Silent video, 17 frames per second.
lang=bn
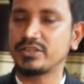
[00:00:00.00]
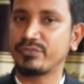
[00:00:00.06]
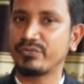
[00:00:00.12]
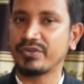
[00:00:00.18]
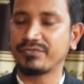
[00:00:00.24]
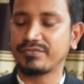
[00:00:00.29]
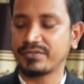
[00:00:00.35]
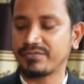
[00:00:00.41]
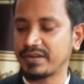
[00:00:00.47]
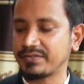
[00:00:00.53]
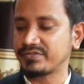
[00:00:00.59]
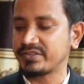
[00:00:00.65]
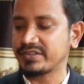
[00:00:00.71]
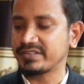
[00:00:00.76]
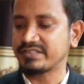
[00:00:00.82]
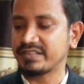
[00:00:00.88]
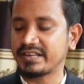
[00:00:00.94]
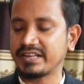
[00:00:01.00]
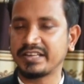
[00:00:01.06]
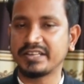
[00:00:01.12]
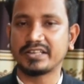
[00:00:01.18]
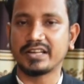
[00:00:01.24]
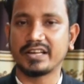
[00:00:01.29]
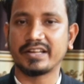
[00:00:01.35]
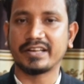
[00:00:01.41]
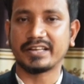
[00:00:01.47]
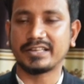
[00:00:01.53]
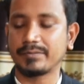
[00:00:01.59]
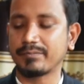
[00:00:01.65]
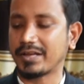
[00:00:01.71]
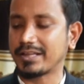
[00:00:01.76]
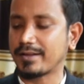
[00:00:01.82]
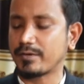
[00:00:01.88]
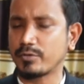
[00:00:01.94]
এইচ ফিফটি ফাইভ সিরিজের ইন্টেলের একটি
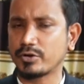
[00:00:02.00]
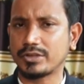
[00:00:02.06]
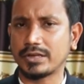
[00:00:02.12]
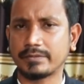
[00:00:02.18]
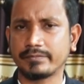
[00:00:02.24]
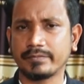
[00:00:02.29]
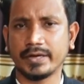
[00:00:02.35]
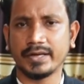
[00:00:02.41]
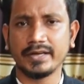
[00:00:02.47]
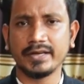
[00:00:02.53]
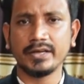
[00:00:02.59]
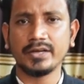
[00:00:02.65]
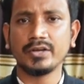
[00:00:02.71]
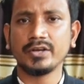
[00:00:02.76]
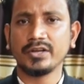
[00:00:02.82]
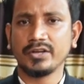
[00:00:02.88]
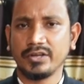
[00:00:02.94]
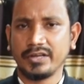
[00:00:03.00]
মাদারবোর্ড থাকবে হ্যাঁ